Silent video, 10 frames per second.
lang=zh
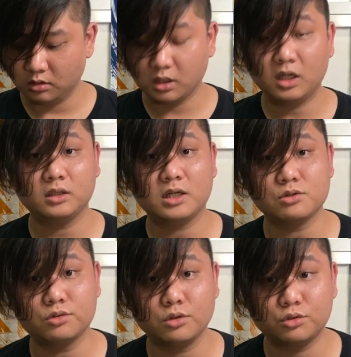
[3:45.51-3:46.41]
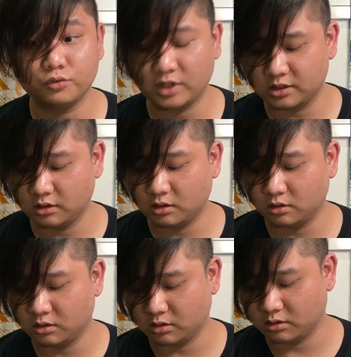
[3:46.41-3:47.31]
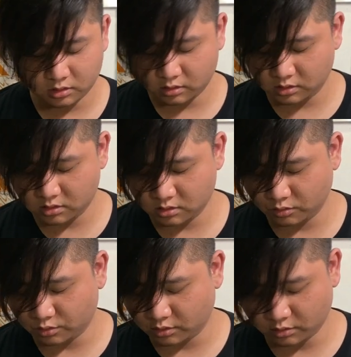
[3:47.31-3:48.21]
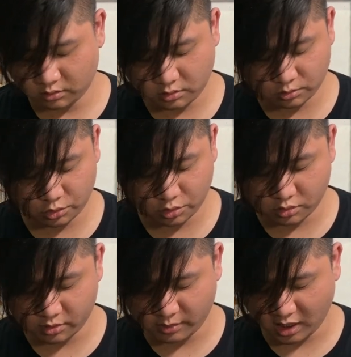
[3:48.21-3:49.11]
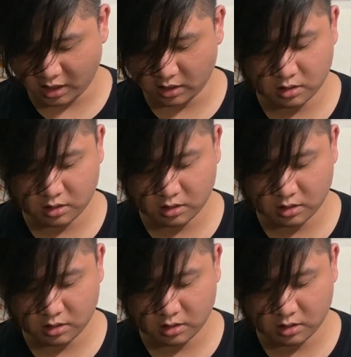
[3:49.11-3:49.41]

刚刚大雄终于出发成功了，是我弄错了吧？